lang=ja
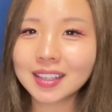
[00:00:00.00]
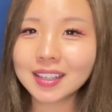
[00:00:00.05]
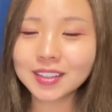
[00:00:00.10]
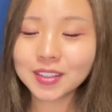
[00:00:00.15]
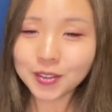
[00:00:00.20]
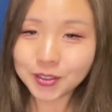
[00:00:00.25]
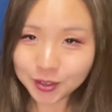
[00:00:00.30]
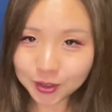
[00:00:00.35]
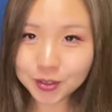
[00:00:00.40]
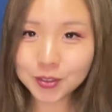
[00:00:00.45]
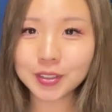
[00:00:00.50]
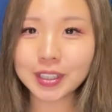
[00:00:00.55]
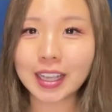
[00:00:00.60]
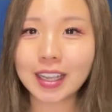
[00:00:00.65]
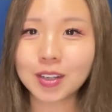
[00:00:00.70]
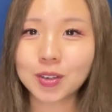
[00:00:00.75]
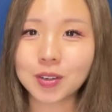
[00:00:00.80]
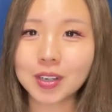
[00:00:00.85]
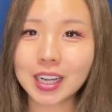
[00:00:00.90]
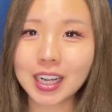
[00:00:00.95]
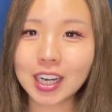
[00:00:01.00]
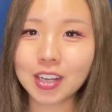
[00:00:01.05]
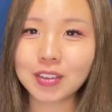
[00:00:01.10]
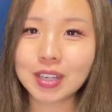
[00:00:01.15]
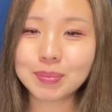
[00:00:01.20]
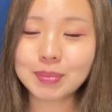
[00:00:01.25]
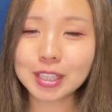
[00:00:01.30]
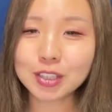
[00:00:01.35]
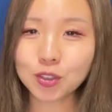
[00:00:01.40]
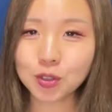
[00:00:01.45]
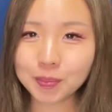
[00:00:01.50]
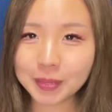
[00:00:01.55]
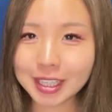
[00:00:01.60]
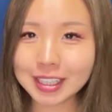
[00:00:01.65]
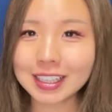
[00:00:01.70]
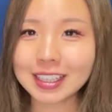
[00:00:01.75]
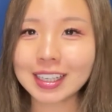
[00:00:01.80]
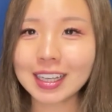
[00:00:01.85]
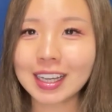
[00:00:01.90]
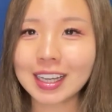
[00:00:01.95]
ということで、ここからはまとめ
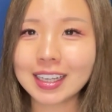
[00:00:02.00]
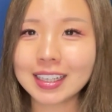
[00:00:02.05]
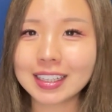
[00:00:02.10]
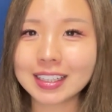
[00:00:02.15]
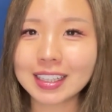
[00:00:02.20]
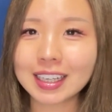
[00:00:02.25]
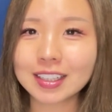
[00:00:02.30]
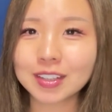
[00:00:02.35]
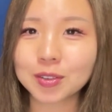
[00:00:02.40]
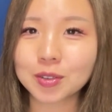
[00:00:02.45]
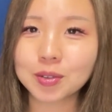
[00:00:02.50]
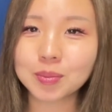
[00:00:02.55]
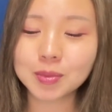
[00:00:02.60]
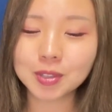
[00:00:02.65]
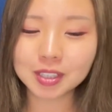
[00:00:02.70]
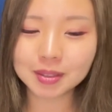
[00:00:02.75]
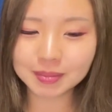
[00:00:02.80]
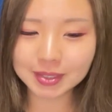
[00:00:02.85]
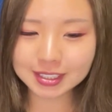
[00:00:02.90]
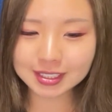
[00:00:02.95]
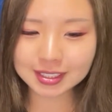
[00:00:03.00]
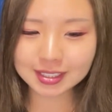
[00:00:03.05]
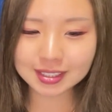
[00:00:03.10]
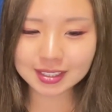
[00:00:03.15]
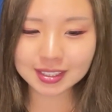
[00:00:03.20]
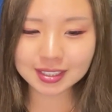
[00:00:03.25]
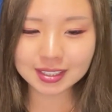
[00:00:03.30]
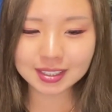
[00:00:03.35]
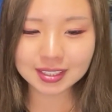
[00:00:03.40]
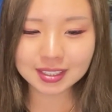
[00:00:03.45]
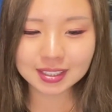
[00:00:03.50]
に入りたいと思います。